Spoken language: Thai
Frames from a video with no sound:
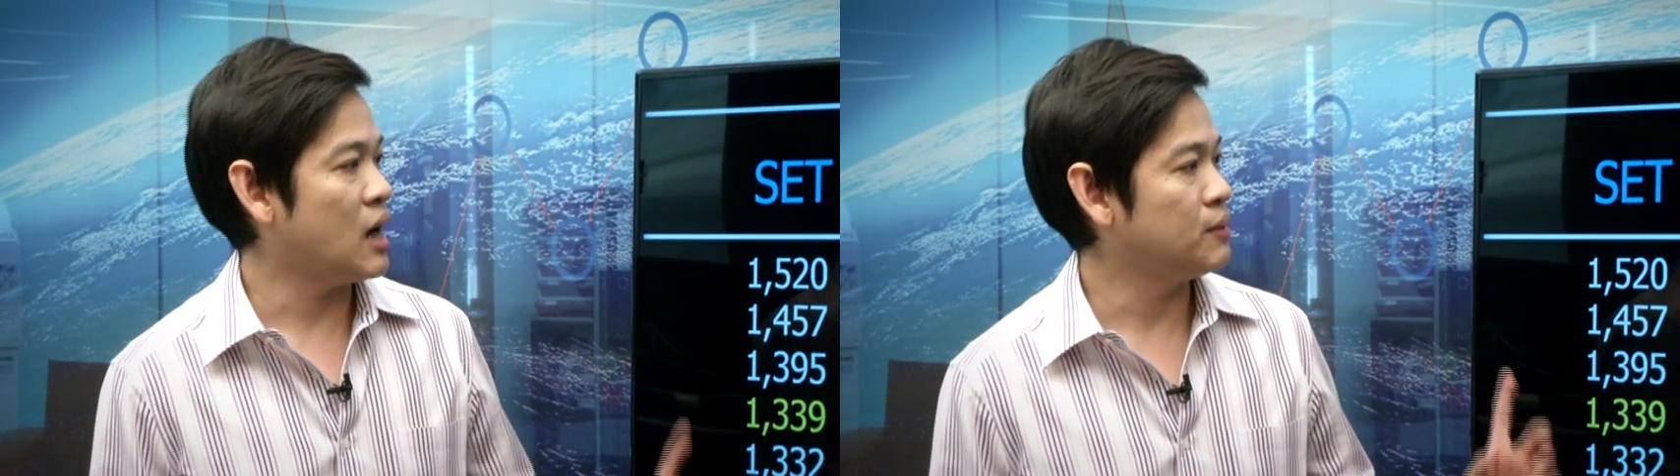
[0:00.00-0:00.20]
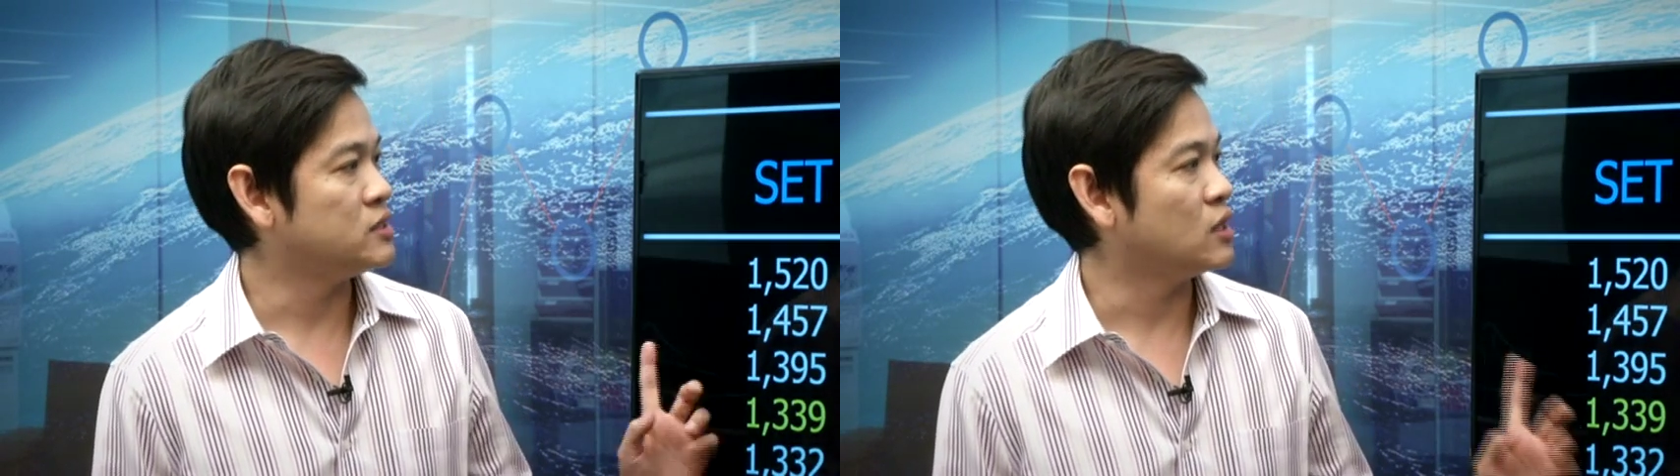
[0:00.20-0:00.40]

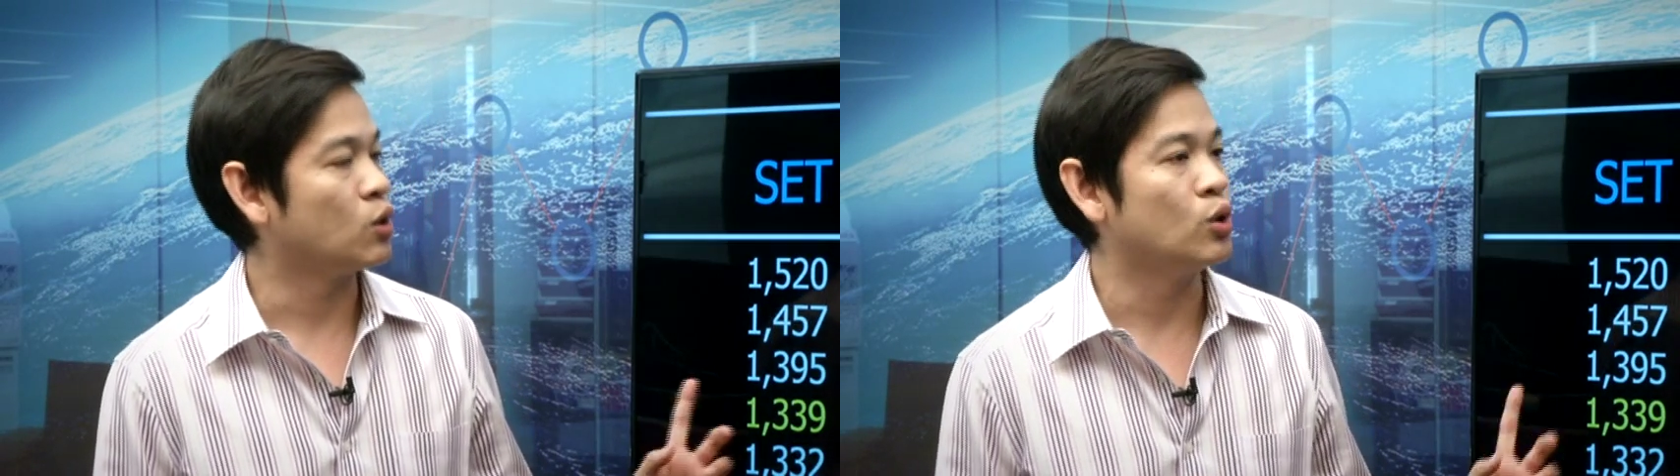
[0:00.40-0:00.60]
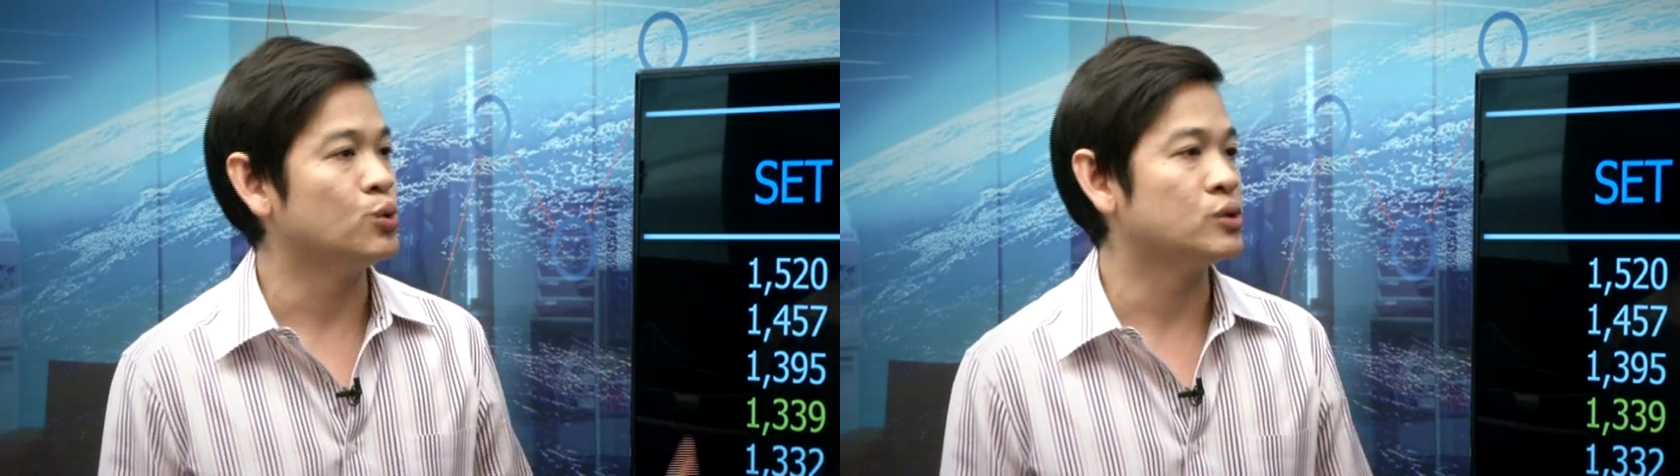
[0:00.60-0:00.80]
ภาพในเชิง
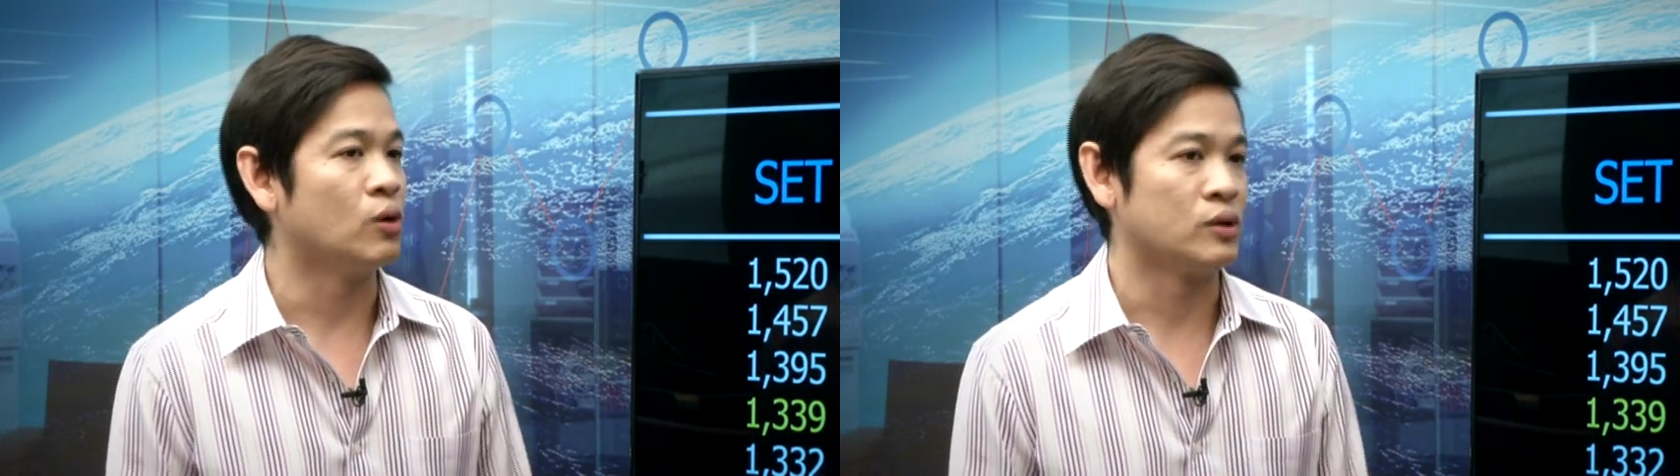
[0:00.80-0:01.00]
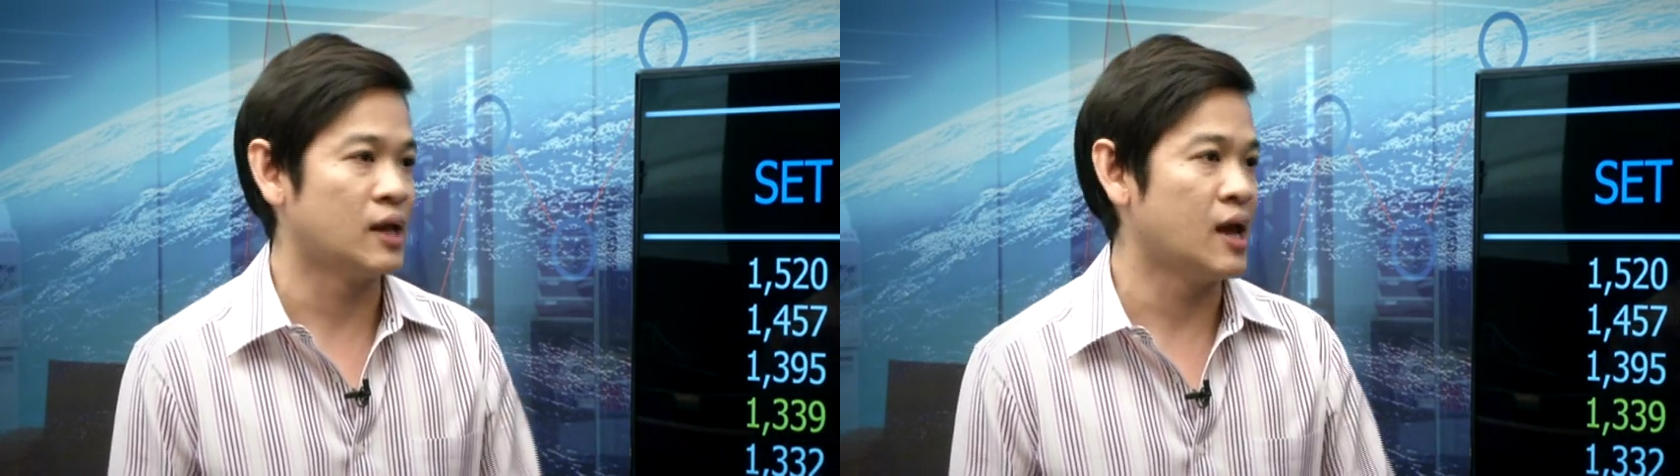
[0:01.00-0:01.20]
กลยุทธ์
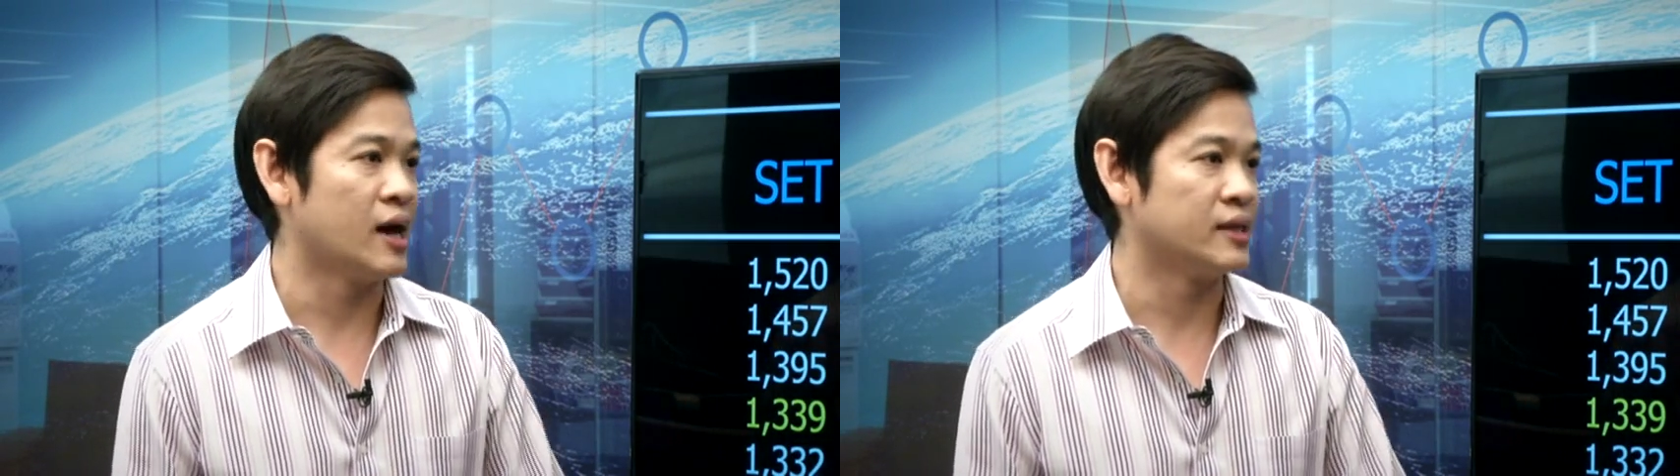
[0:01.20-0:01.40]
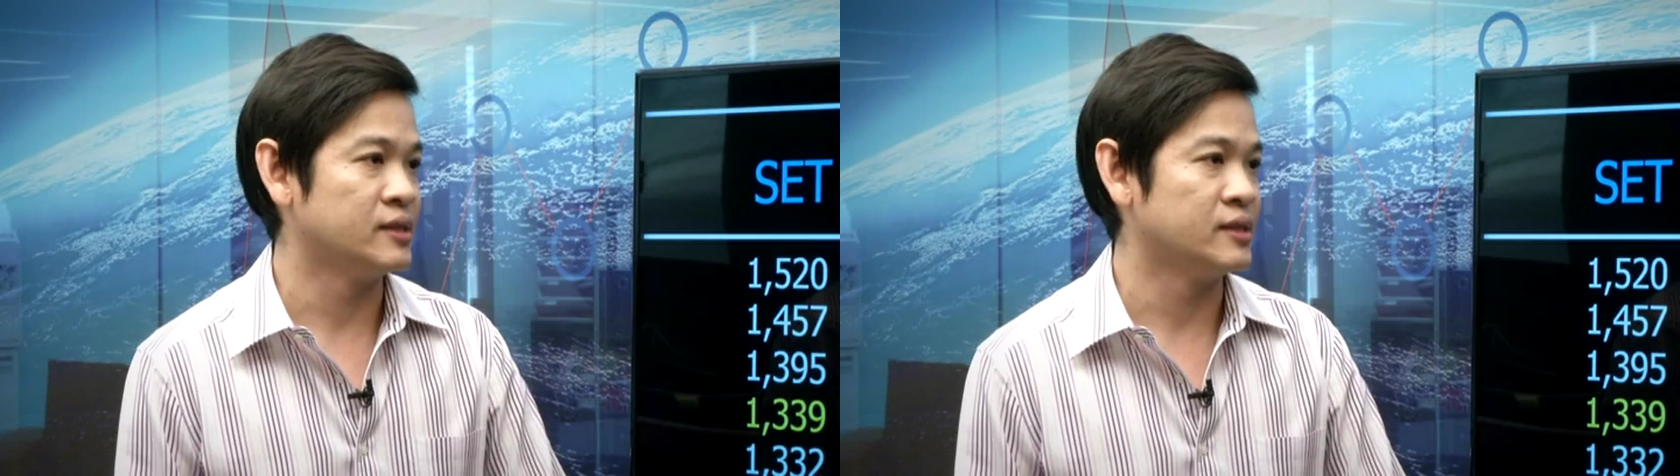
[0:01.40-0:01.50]
ของตลาด